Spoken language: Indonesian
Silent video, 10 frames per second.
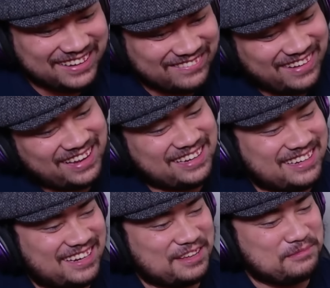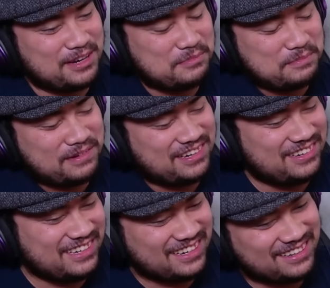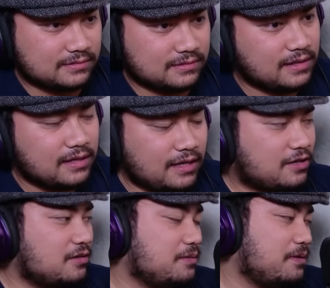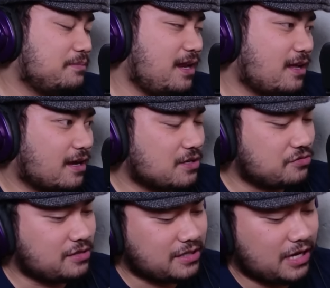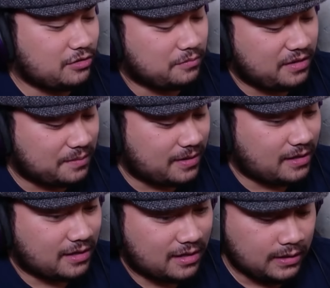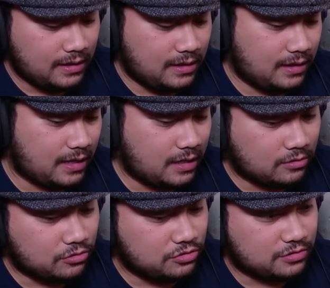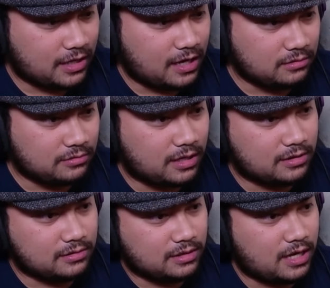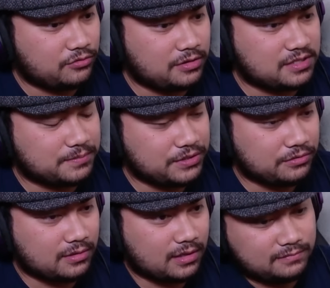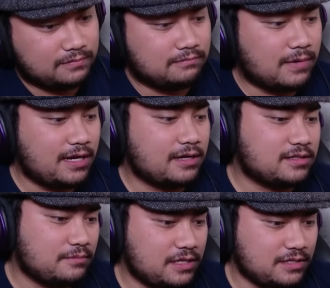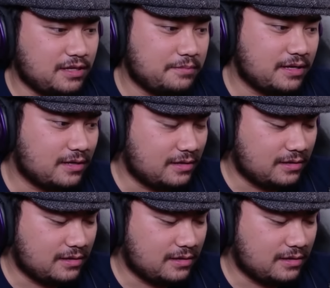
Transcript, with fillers: Bahkan Grimo lebih peduli. Ih kalau dibilang-bilang ya kasusnya jadi tuh mirip kayak kayak Gojo sekarang tuh yang dianuin sama Yuta. Badan sama isinya beda.